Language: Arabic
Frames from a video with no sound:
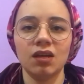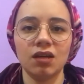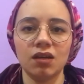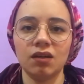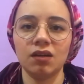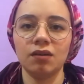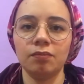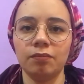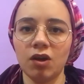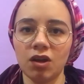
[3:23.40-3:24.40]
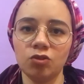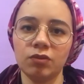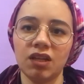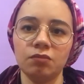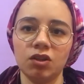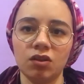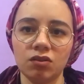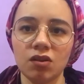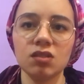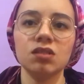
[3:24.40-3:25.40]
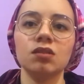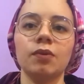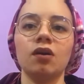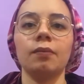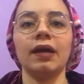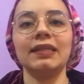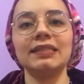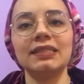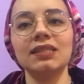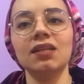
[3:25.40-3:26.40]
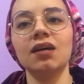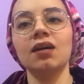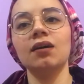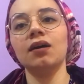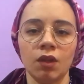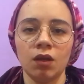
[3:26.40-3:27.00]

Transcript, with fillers: أه بغلط وبتعلم من غلطاتي بجرب حاجات جديدة